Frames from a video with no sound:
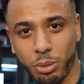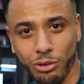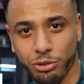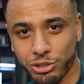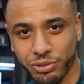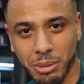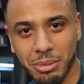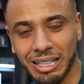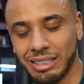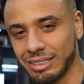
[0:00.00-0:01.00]
peurs, faut se faire
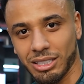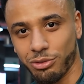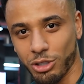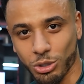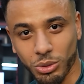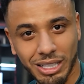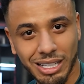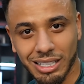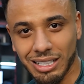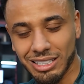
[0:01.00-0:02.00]
mal. Des fois, je
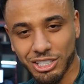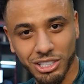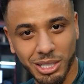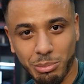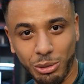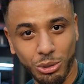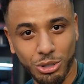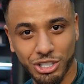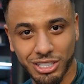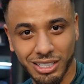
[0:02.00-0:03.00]
regarde, ah là, j'ai des
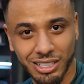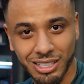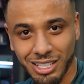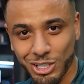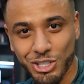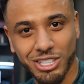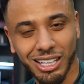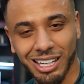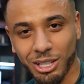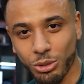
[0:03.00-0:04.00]
bleus, j'ai
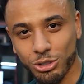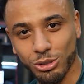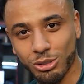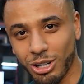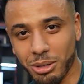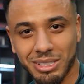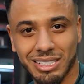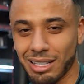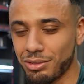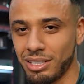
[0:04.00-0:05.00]
des, rayures sur le corps, mais
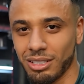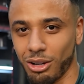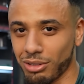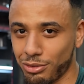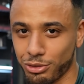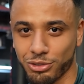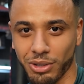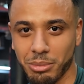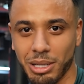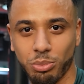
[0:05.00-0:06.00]
c'est la vie. En vrai, faut se
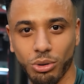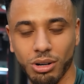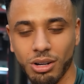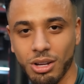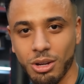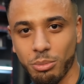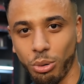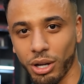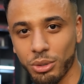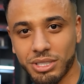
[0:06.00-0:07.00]
faire mal pour, euh,
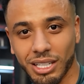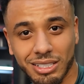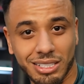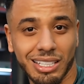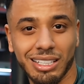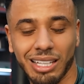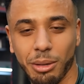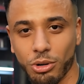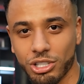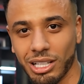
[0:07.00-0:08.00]
pour réussir et c'est ça qui te
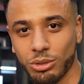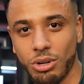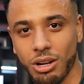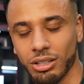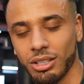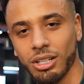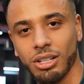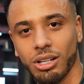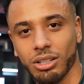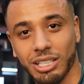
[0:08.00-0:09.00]
rapproche de la douleur.
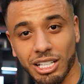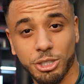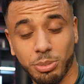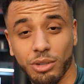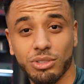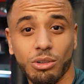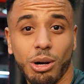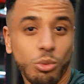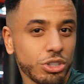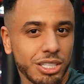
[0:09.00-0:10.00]
En tout cas, j'espère vous
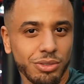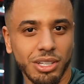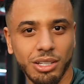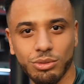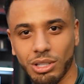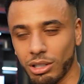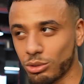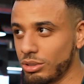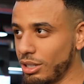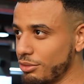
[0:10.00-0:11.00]
avoir motivé, vous avoir
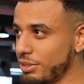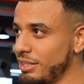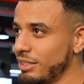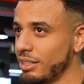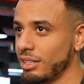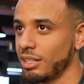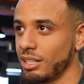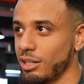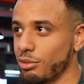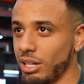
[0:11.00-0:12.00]
donné envie.
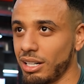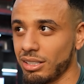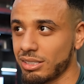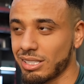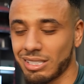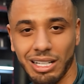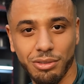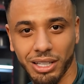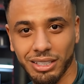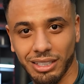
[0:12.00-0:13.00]
Et voilà, hein, c'est ça la
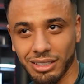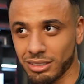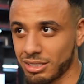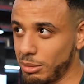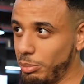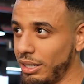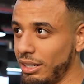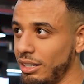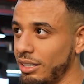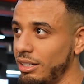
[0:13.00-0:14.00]
vérité. Hein. C'est
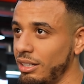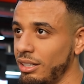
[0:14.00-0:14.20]
pas